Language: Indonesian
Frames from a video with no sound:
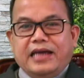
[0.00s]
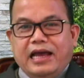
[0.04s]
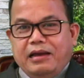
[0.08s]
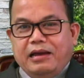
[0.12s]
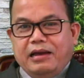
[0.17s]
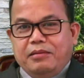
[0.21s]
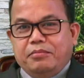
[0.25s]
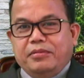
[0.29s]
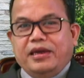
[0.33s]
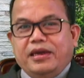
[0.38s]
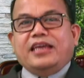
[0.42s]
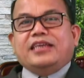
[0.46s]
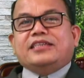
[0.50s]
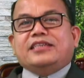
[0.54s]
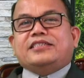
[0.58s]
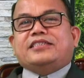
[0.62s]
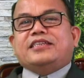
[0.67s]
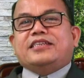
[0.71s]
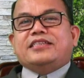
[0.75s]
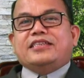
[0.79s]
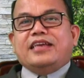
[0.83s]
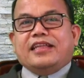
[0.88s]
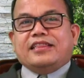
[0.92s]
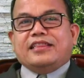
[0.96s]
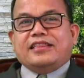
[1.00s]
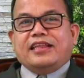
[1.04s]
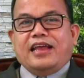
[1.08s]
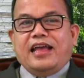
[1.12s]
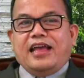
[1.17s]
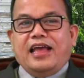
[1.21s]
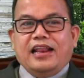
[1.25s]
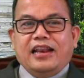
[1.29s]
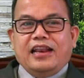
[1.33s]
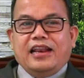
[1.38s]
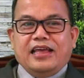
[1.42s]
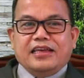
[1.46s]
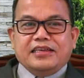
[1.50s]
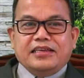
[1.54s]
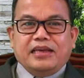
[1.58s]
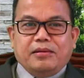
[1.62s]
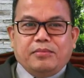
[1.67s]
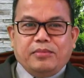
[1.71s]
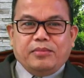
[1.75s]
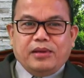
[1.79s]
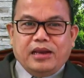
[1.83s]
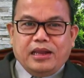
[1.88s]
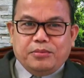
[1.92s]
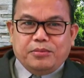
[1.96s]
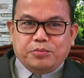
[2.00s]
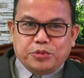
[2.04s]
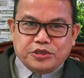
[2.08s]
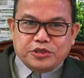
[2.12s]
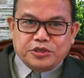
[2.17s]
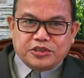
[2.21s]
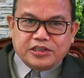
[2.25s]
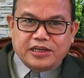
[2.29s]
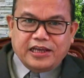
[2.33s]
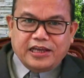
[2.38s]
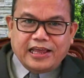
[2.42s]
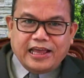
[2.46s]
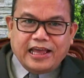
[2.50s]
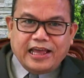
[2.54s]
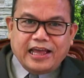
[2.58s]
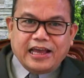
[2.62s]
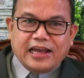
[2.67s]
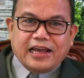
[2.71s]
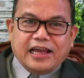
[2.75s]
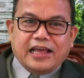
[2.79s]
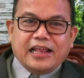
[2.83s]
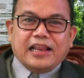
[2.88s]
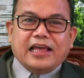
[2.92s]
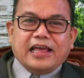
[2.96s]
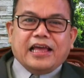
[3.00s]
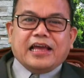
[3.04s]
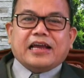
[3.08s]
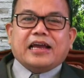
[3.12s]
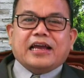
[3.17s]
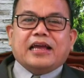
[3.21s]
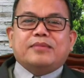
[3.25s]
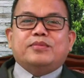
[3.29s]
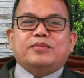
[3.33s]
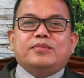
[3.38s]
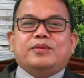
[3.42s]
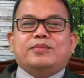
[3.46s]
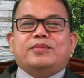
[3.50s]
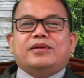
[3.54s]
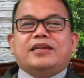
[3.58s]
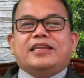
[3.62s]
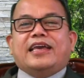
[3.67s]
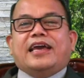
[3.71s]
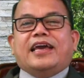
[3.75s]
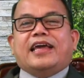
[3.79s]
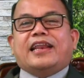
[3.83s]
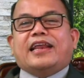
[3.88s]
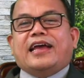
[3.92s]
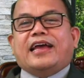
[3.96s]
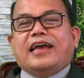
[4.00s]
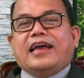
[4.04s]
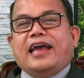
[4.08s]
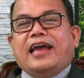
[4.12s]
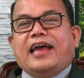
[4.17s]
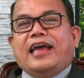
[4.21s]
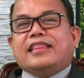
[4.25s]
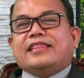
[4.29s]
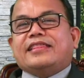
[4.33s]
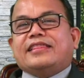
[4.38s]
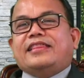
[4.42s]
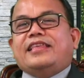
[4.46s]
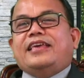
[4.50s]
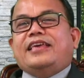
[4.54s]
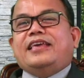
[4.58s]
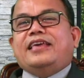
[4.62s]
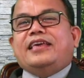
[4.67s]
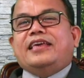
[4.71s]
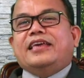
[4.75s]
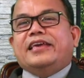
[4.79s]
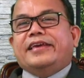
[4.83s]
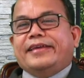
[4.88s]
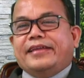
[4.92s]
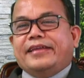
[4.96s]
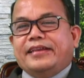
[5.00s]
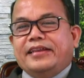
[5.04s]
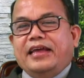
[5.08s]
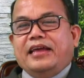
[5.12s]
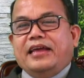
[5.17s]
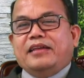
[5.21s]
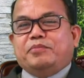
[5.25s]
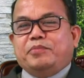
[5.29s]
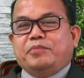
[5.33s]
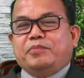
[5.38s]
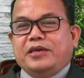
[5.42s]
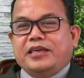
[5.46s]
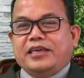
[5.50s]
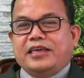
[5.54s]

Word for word: Damai sejahtera Allah yang melampaui segala akal akan memelihara hati dan